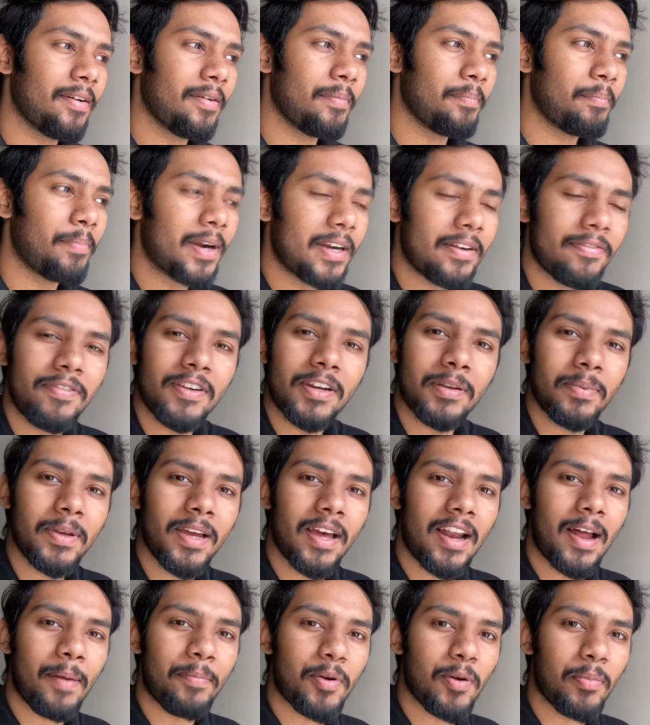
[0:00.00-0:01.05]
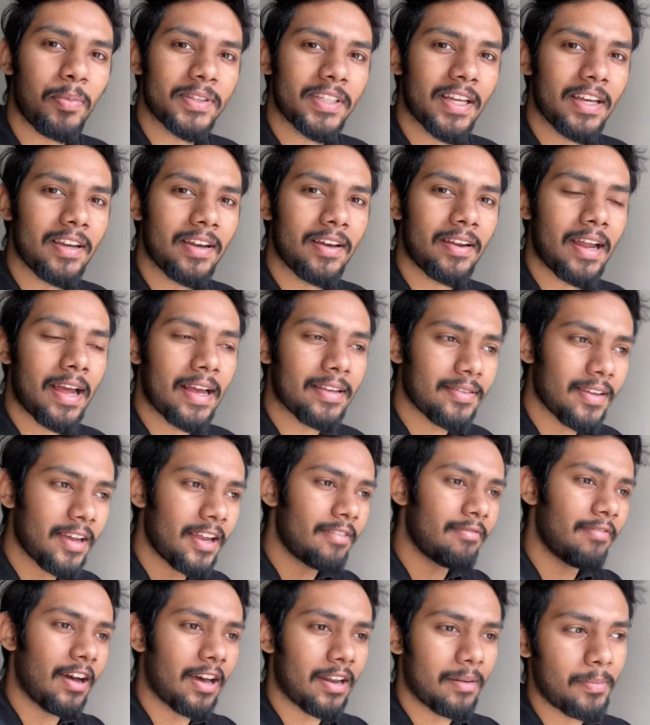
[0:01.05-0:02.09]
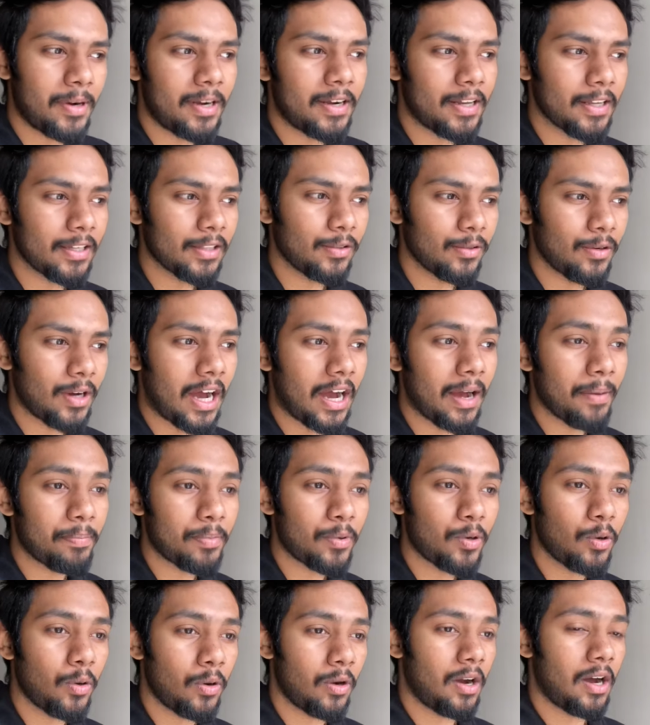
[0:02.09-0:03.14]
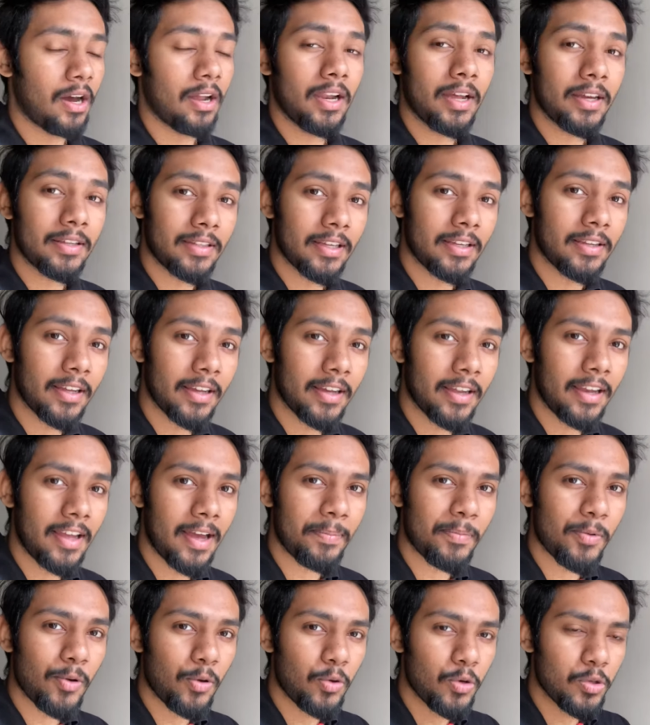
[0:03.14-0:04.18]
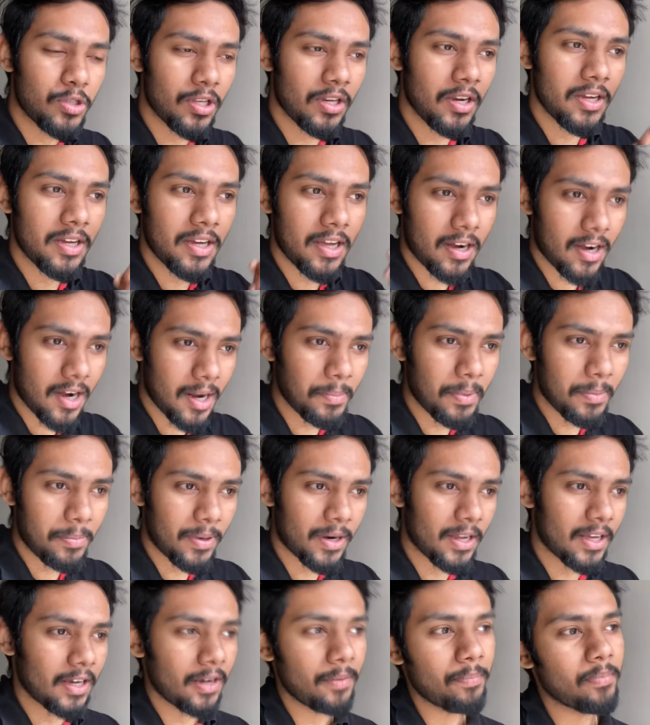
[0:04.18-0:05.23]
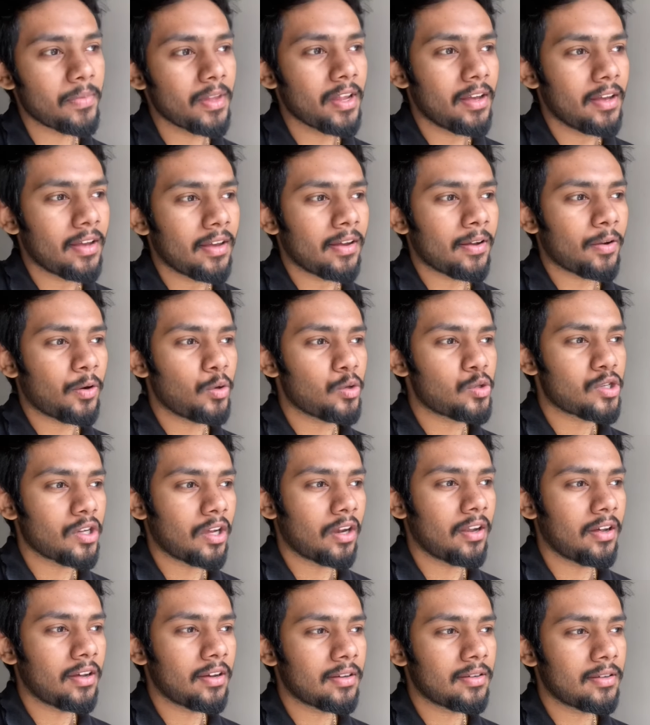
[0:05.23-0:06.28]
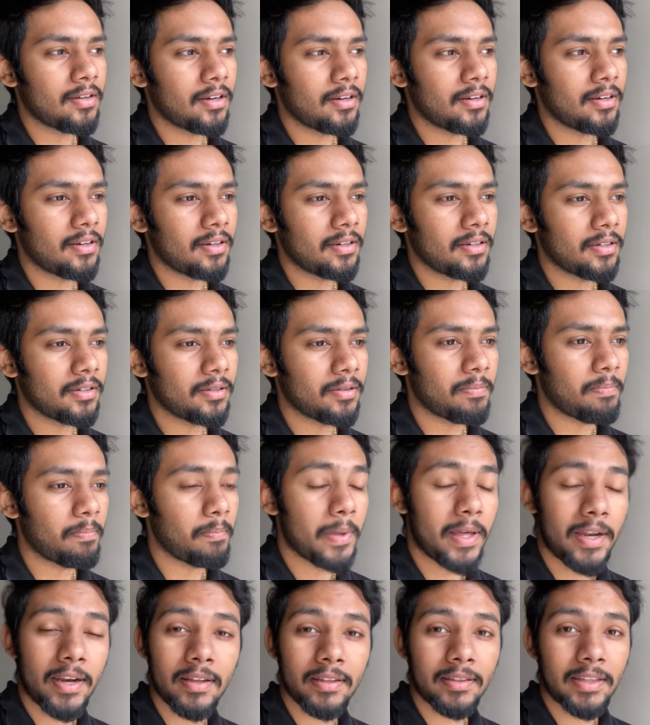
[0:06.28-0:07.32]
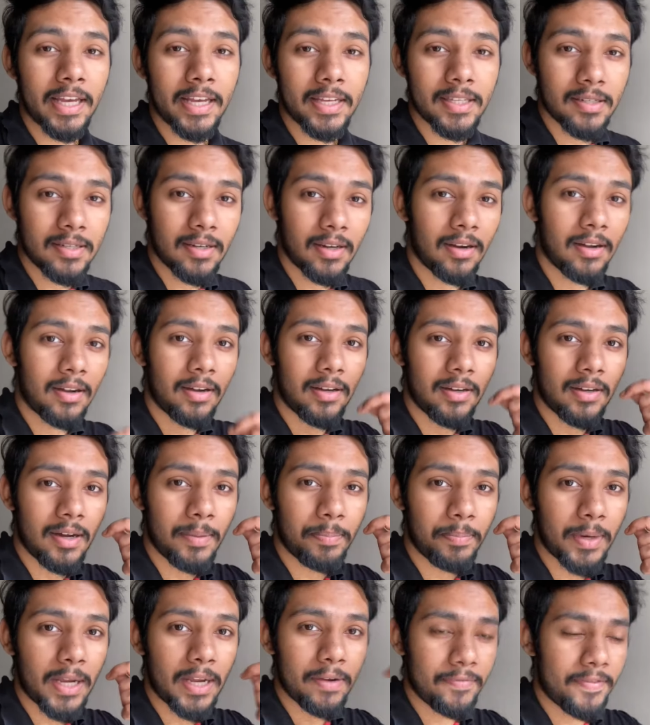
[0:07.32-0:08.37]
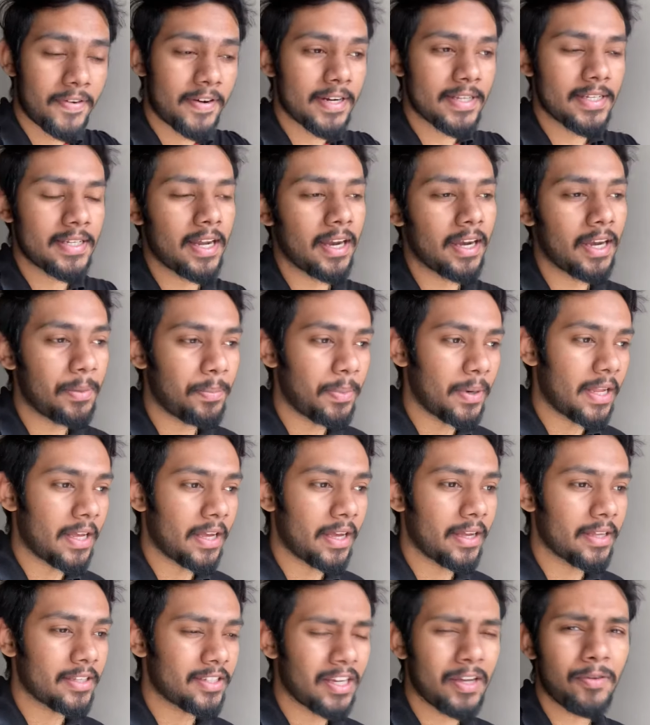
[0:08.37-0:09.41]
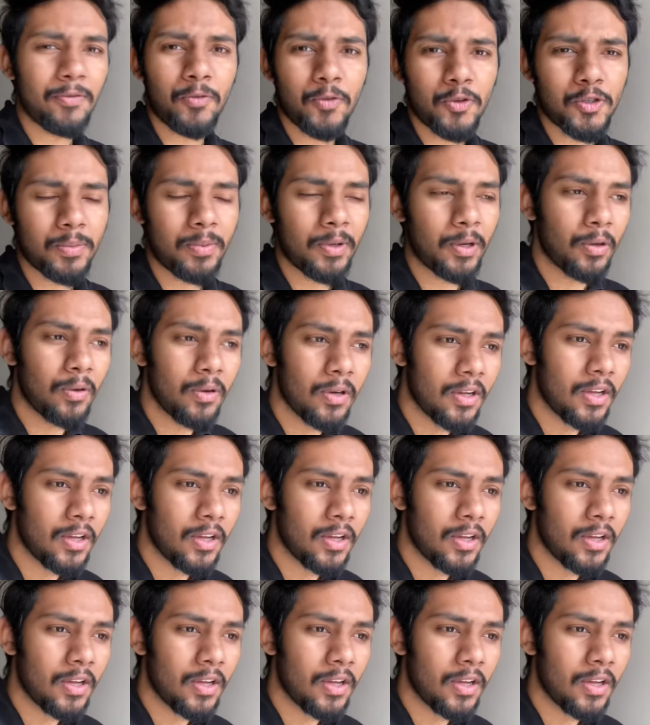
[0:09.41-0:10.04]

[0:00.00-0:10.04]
बट फिर भी यार आपको पता है अगर ऐसा इन्वायरमेंट है तो आपको अलग दिखने के लिए आपको कुछ अलग करना भी पड़ेगा कुछ अलग मेहनत एक्स्ट्रा अपने एफर्ट्स डालने पड़ेंगे चाहे कुछ भी हो